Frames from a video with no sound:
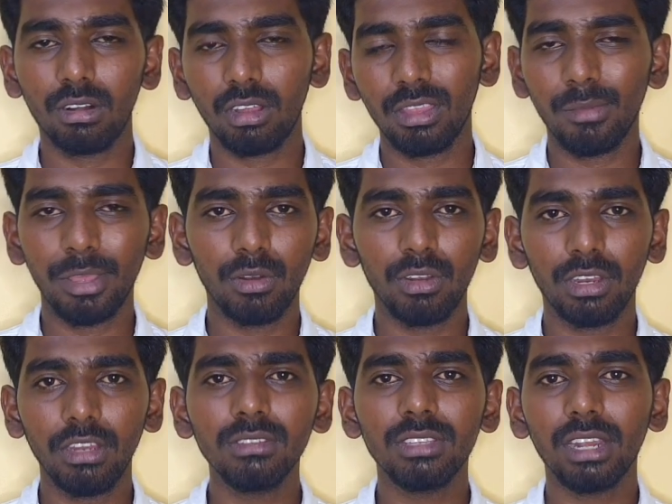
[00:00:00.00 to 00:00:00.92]
அந்த மாதிரி
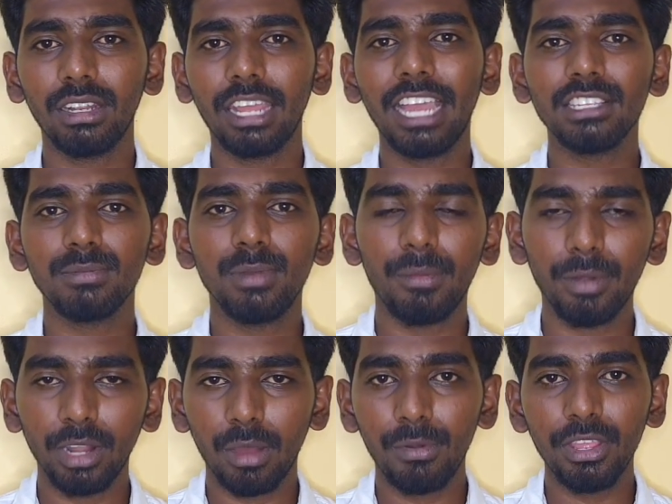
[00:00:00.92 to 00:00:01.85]
இருக்குது சில டேக்ஸ்
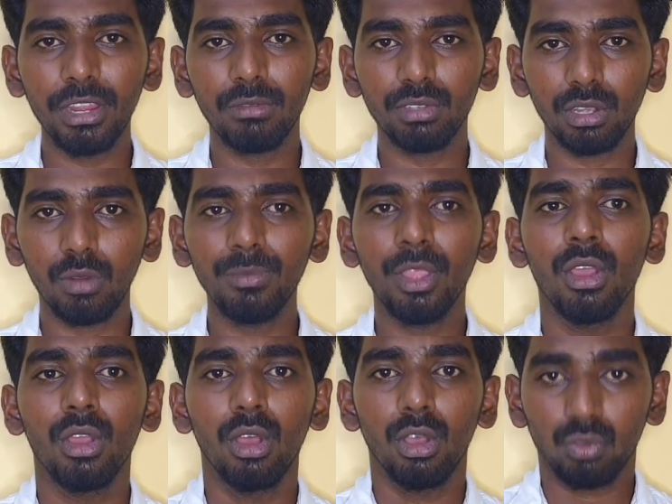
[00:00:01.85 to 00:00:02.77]
பேமெண்ட் அப்படிங்கிற விஷயங்களும்
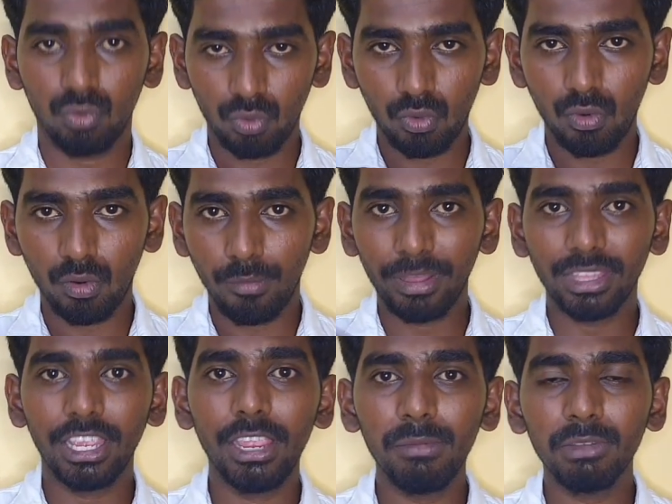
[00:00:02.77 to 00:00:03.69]
ஸோ
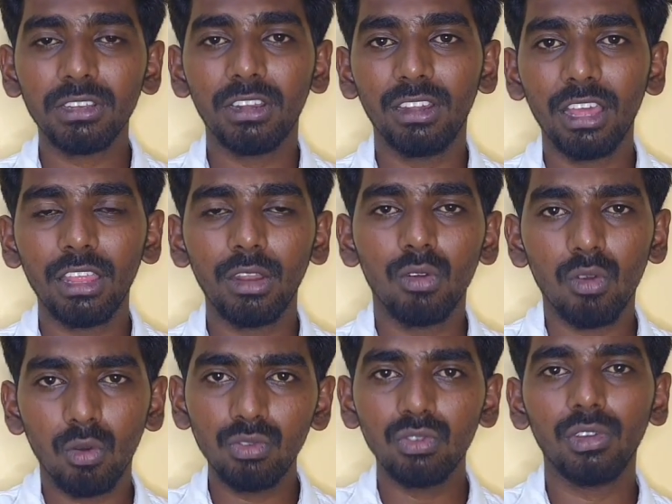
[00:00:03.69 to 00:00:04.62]
மற்ற ஏபிஎஸ்ல இல்லாத
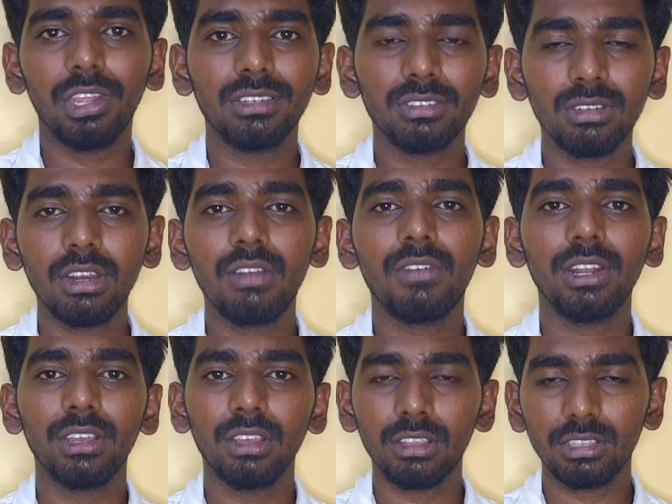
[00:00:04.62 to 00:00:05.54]
அளவுக்கு கொஞ்சம்
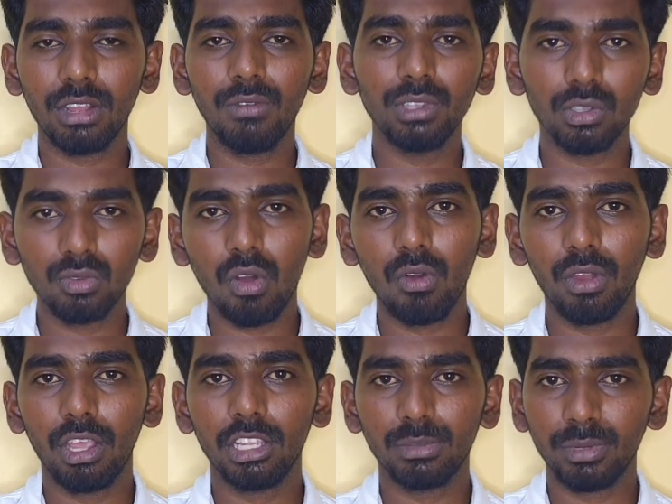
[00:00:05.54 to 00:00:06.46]
எக்ஸ்ட்ராவான சர்வீசஸும்
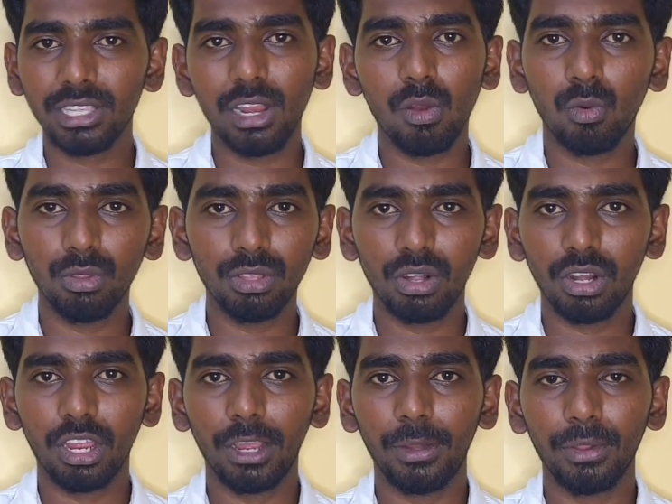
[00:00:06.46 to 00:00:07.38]
அவங்க ஸ்பெஷலாக
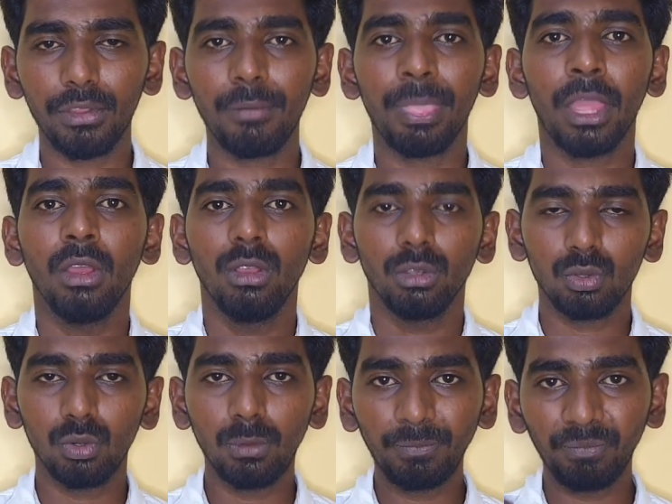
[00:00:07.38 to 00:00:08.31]
கொடுத்துட்ருக்காங்க ஓகேவா ஸோ